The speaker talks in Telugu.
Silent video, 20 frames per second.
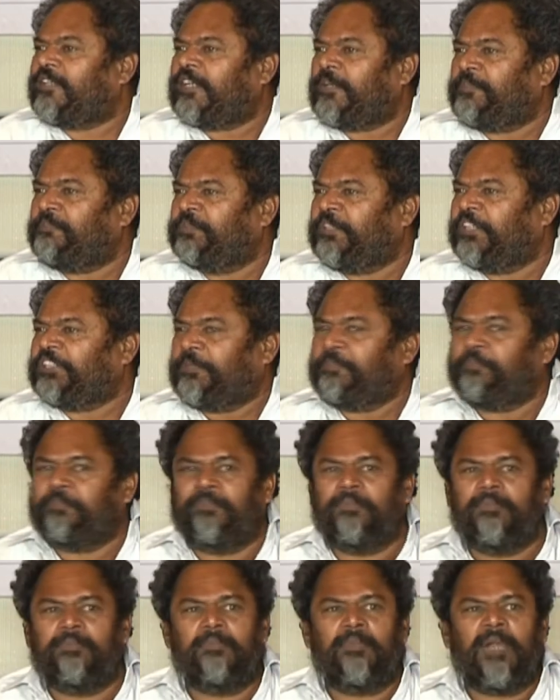సెటప్ సెటప్
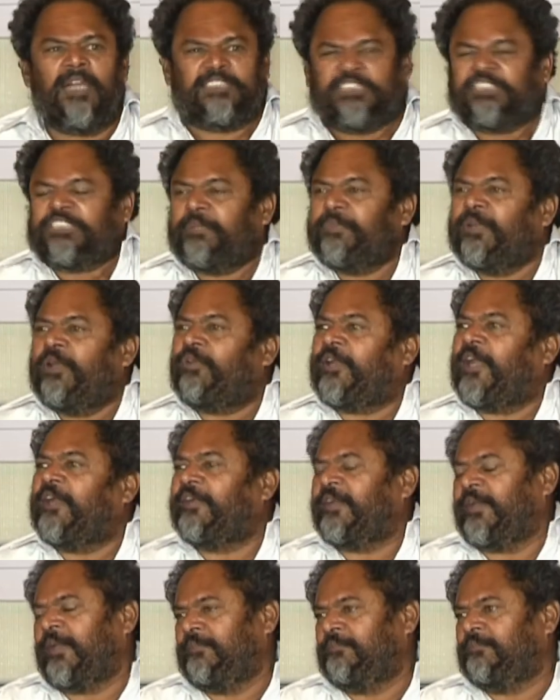అండ్ సిస్టమ్ ఇన్ అవర్
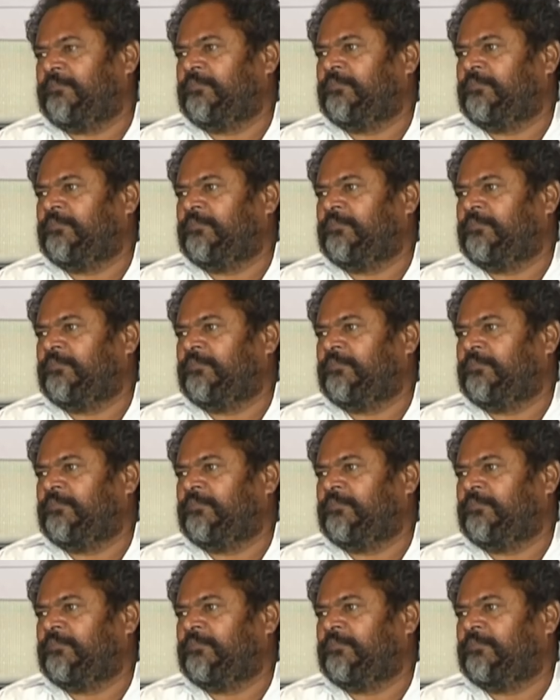కంట్రీ